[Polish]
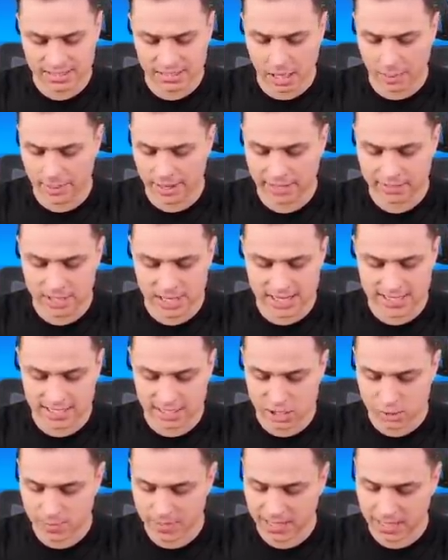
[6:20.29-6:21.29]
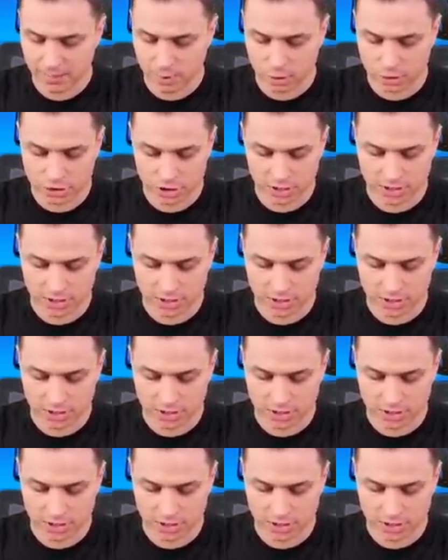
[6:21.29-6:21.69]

Dobra, gdzie jest jakiś megaboksik?